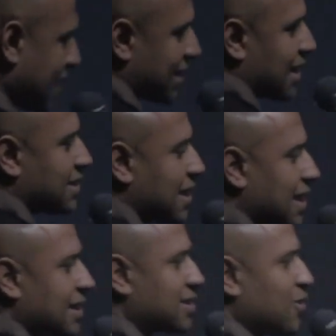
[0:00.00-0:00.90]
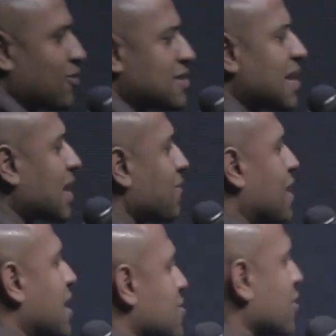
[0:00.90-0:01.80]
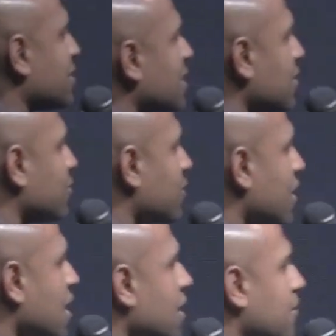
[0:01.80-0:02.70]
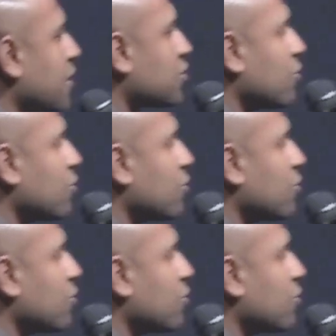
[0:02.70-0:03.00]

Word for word: atrás dele, eles não conseguem ficar sozinhos. Mas